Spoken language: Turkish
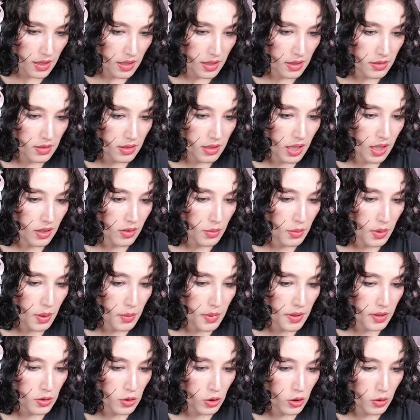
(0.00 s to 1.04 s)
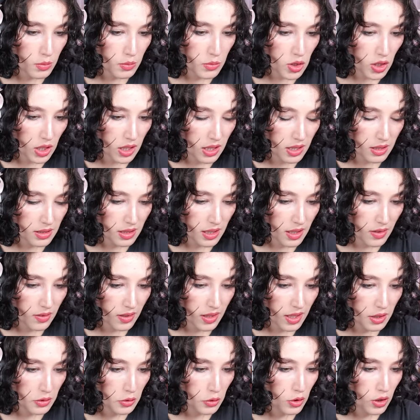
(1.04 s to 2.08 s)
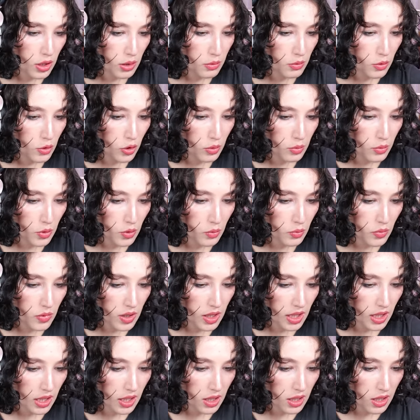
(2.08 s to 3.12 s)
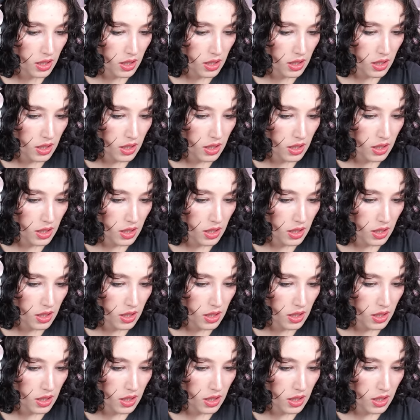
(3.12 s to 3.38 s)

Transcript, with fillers: Etrafıma bakıyorum hiç anahtar falan görebiliyor muyum diye.